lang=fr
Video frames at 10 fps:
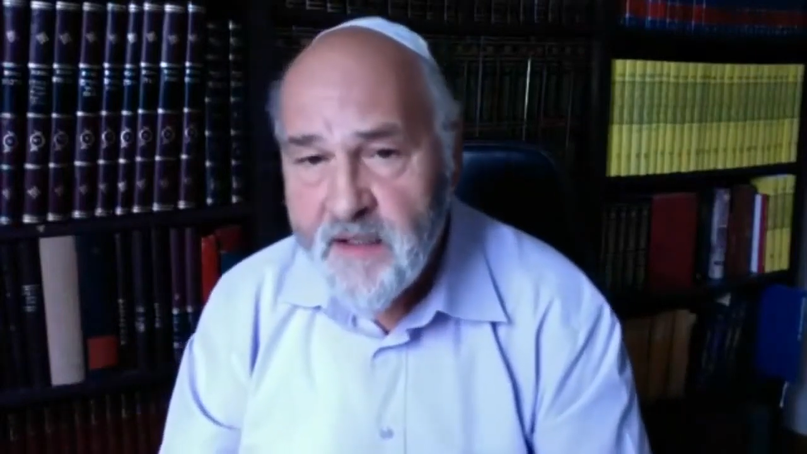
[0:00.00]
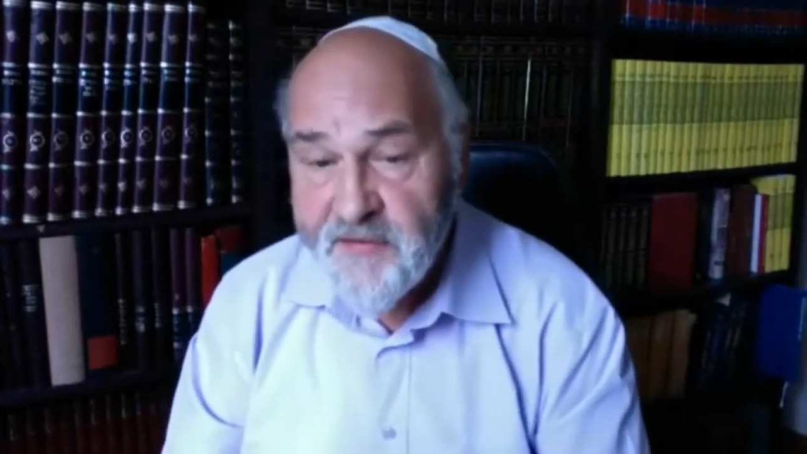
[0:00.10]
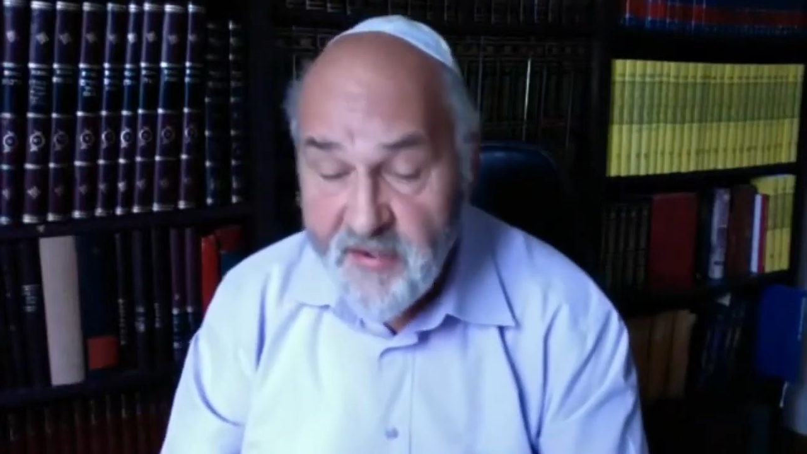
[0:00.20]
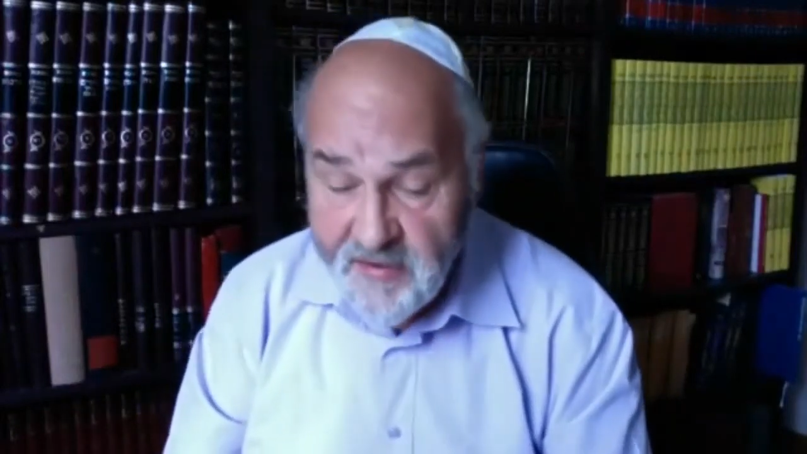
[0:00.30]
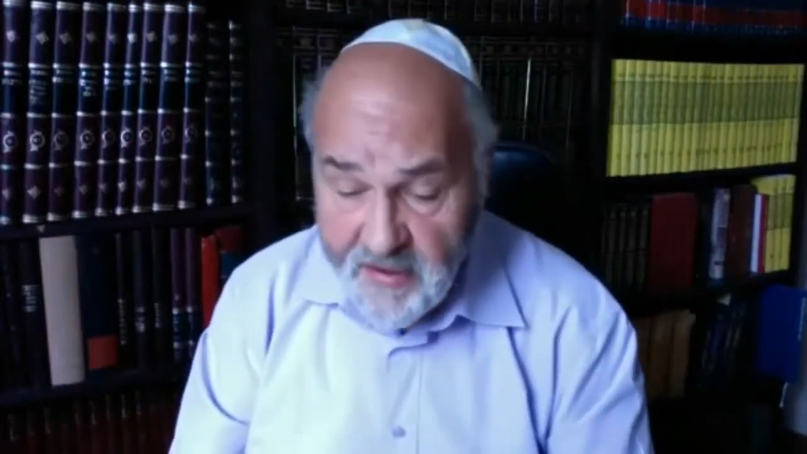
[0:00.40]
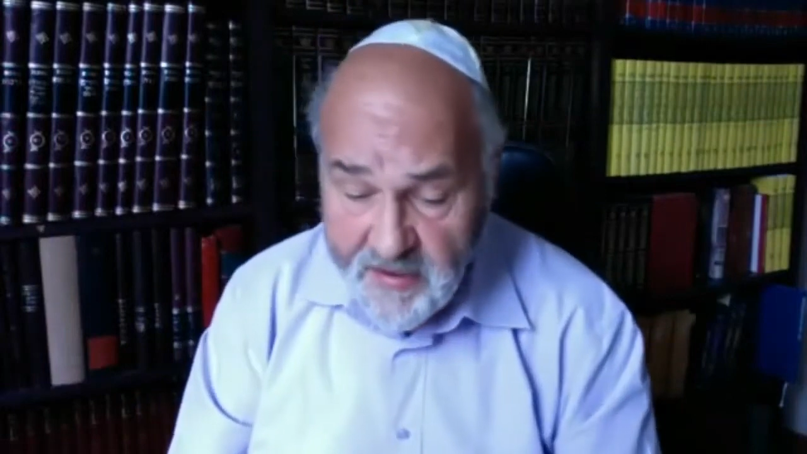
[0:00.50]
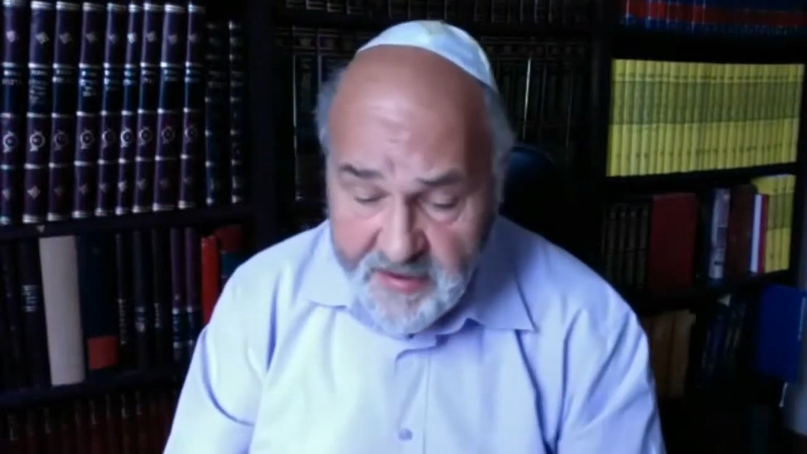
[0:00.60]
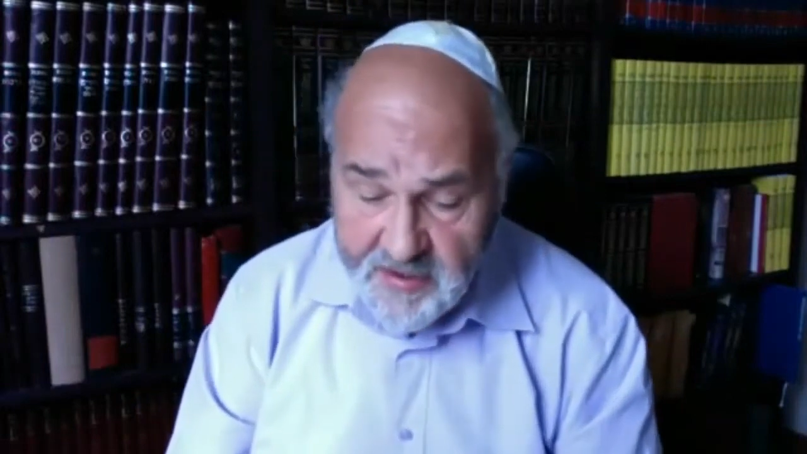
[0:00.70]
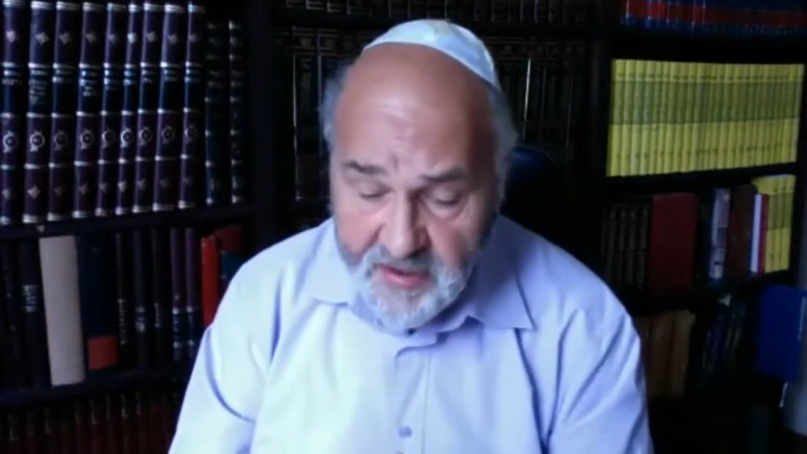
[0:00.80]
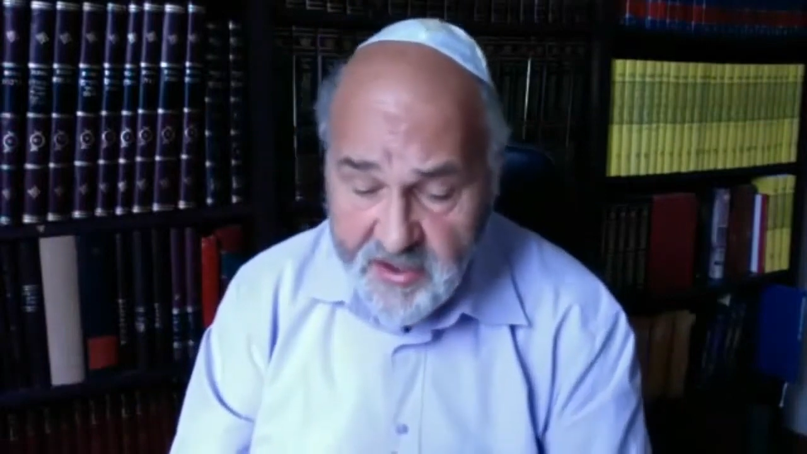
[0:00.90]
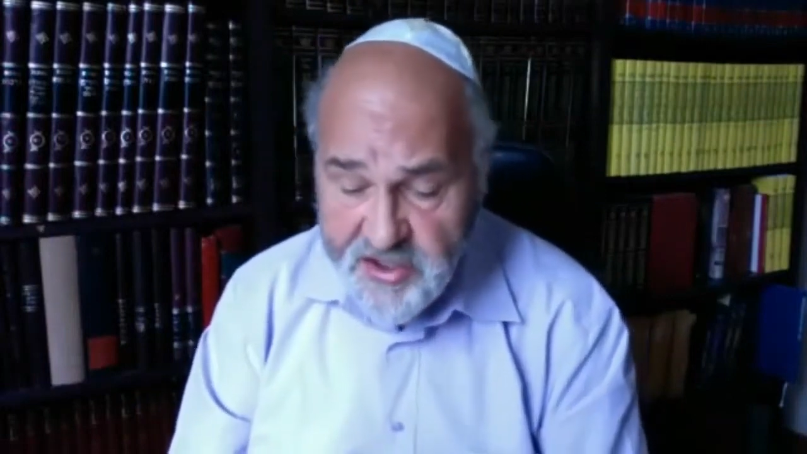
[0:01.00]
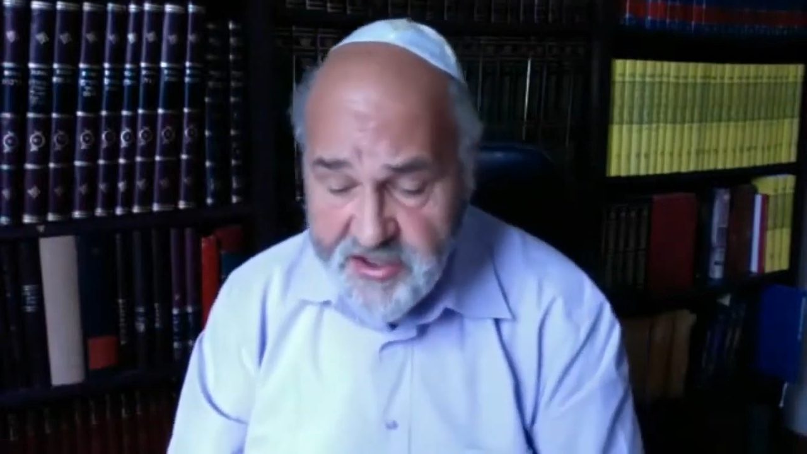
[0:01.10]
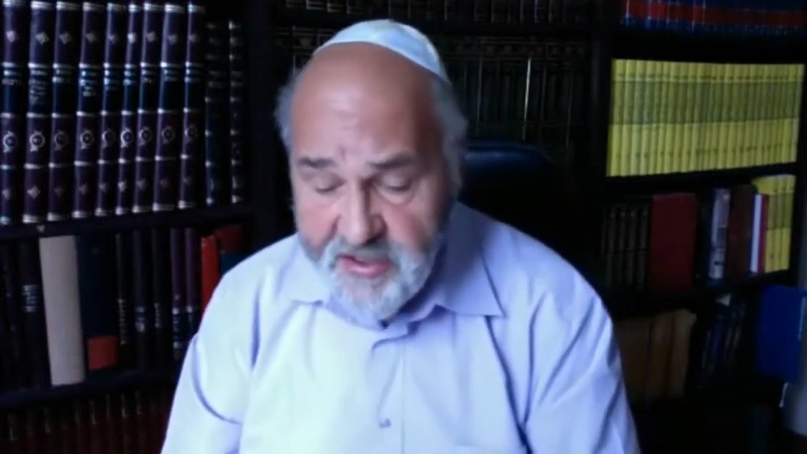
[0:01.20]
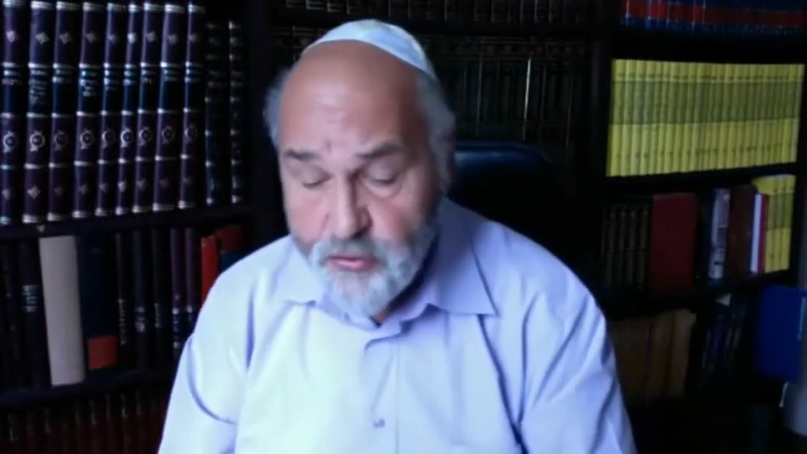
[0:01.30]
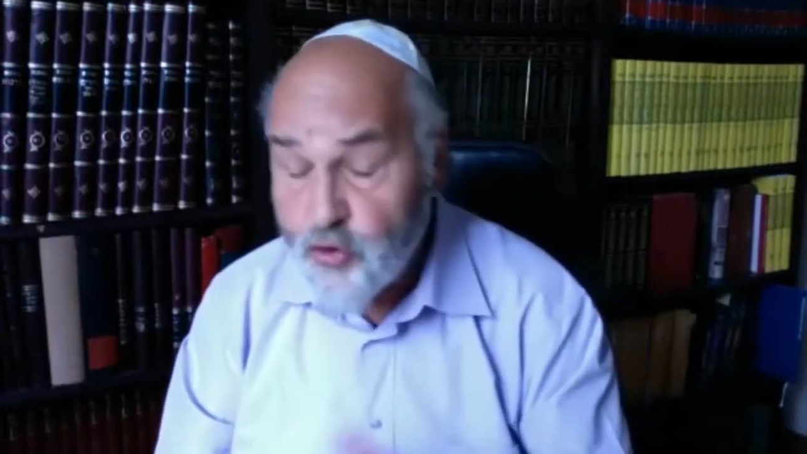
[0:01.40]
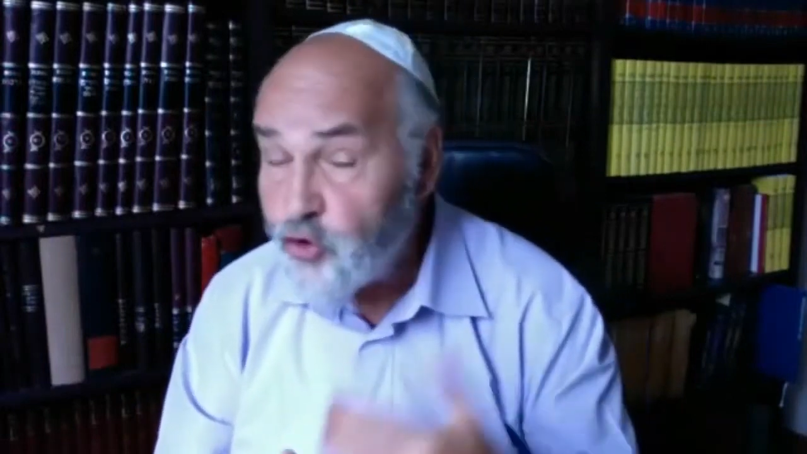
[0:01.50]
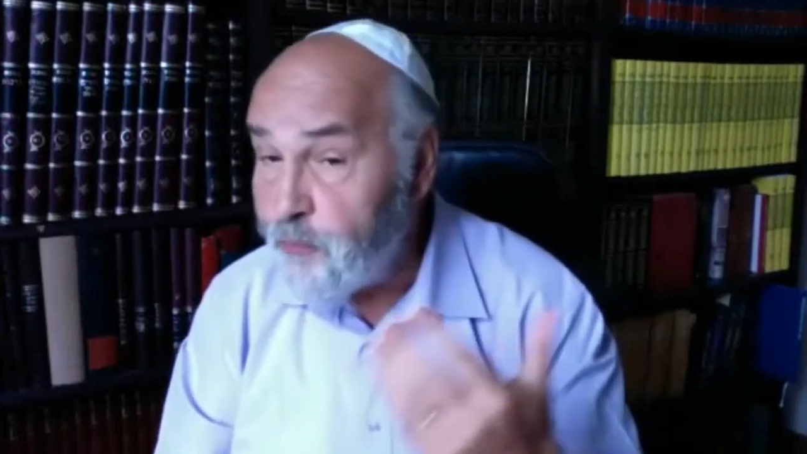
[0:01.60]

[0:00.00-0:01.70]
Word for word: c'est elle qui régit notre